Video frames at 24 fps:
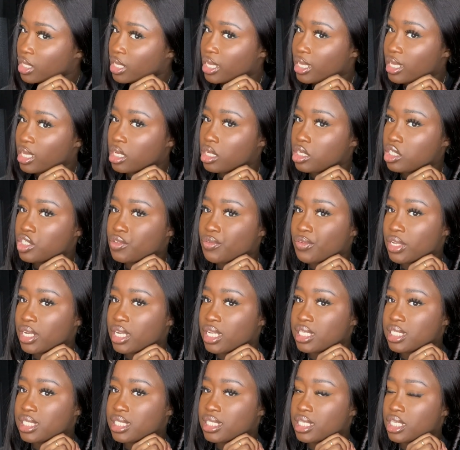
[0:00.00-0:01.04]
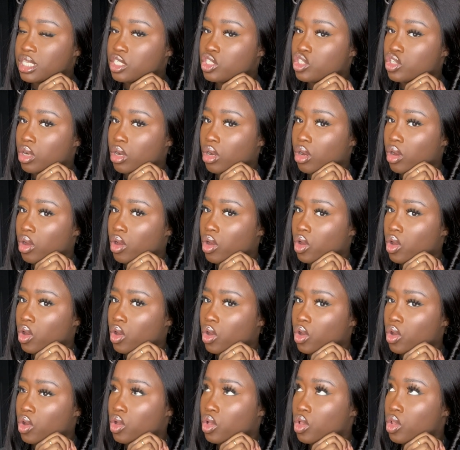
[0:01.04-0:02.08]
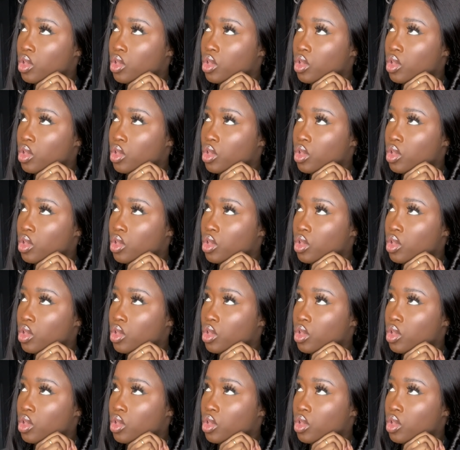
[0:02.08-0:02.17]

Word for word: Et je vais laisser genre 15-20 euh,